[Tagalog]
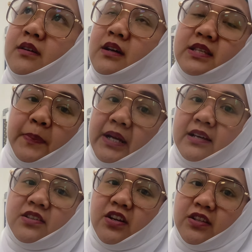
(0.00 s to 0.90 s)
Kasi pag
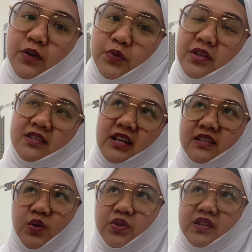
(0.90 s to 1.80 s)
nag-start ako yun
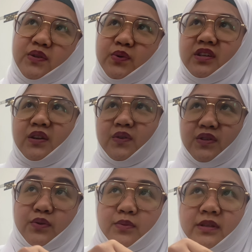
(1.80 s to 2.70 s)
guys, on the zone yun ako,
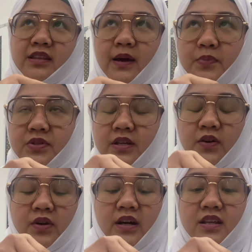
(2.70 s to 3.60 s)
siguro matatapos na yun
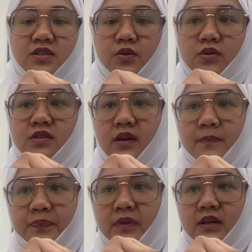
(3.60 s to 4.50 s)
ako ng alas
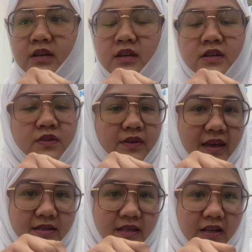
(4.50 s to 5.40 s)
12. So
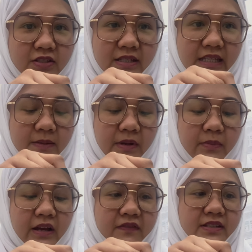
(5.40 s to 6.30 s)
yes, I'll just eat my
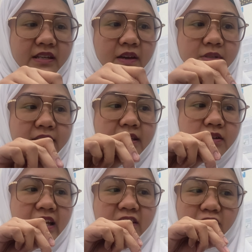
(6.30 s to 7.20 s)
breakfast and I will see you
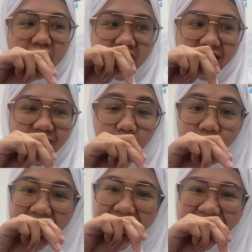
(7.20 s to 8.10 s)
later.
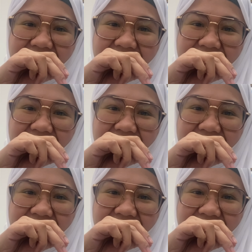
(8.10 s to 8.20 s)
Okay?